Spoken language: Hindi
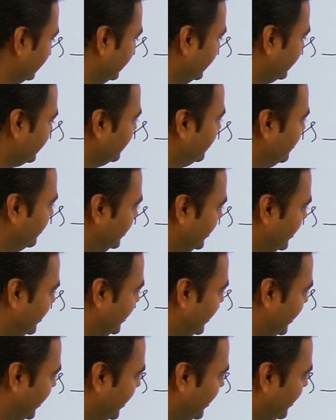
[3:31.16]
एक आ गया
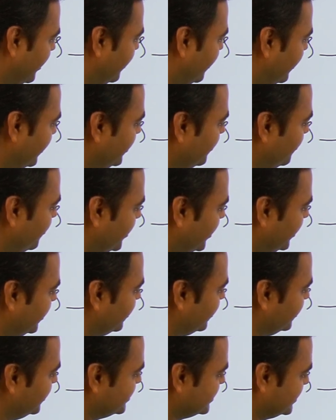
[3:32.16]
ए और एक
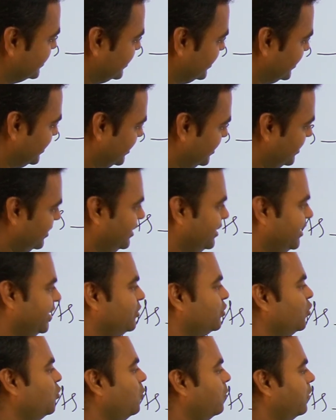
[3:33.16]
रीज़न है ये
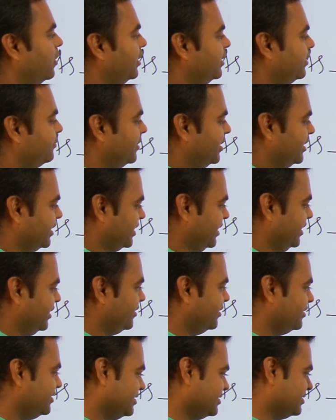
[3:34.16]
तो वर्ल्ड मार्केट
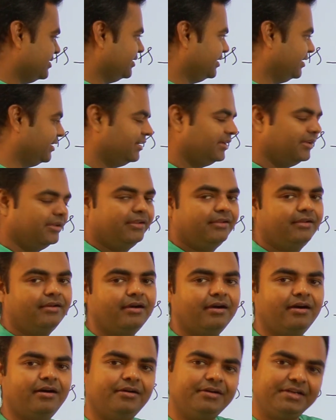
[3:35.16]
का रीज़न है
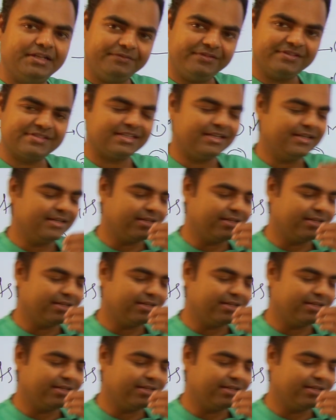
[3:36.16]
आर्टिफिशियल